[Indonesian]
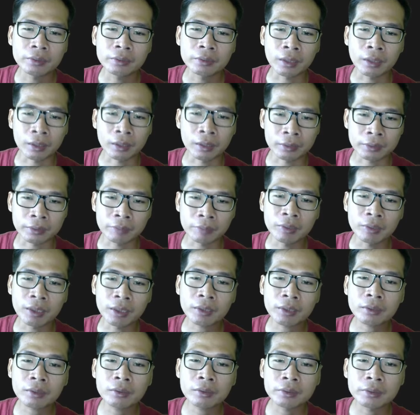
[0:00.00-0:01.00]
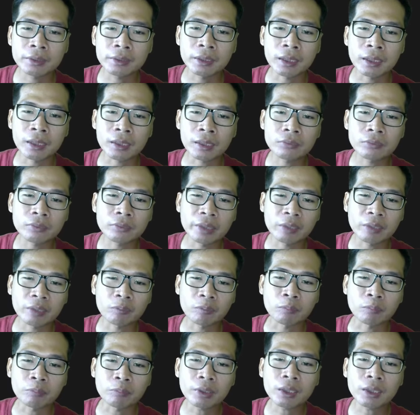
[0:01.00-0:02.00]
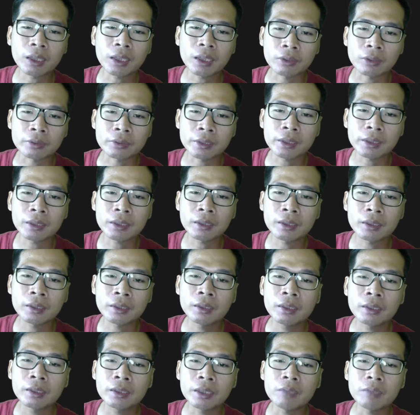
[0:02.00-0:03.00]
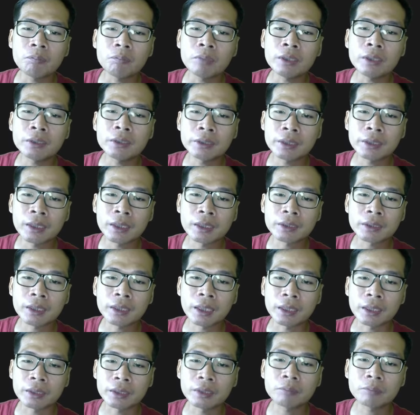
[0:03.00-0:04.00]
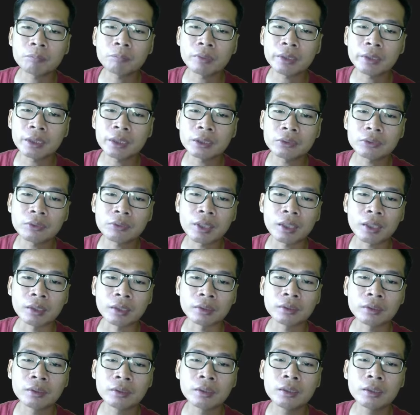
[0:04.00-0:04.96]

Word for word: Nah saya bilang silakan untuk take profit atau sell. YPC aja, yang penting cuan.